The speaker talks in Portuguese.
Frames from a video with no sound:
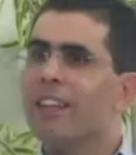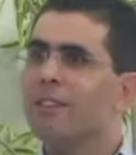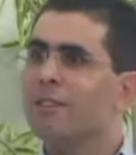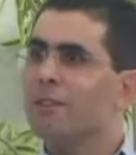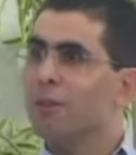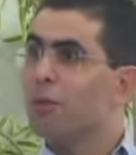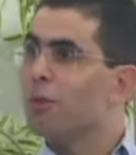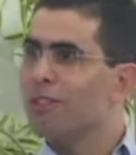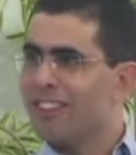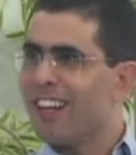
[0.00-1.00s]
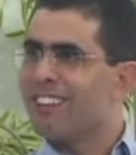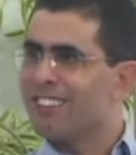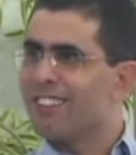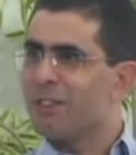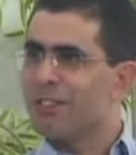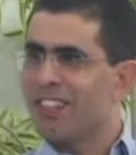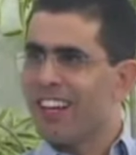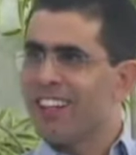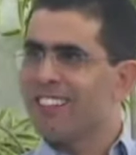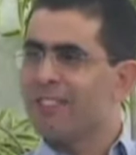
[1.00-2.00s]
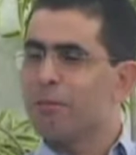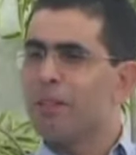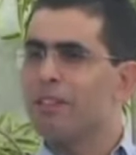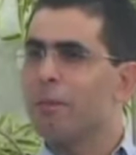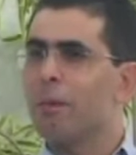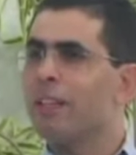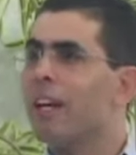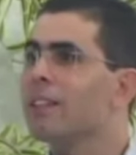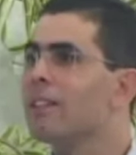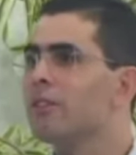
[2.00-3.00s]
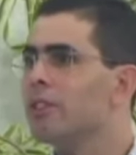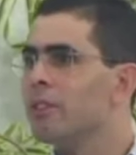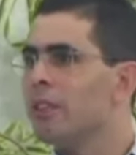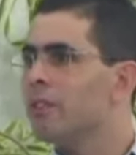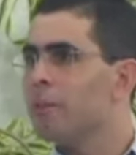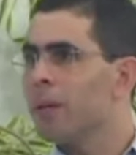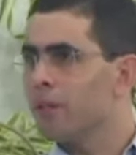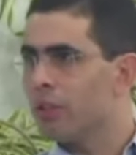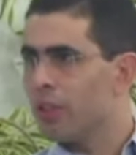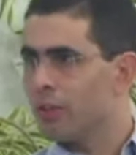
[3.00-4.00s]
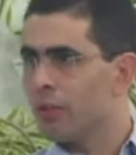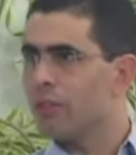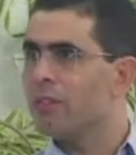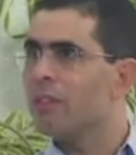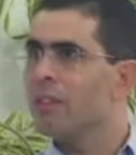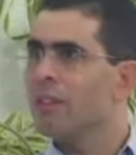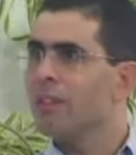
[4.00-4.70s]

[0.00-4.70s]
aquelas curiosidades extraordinárias, por exemplo, a data do nascimento de Jesus.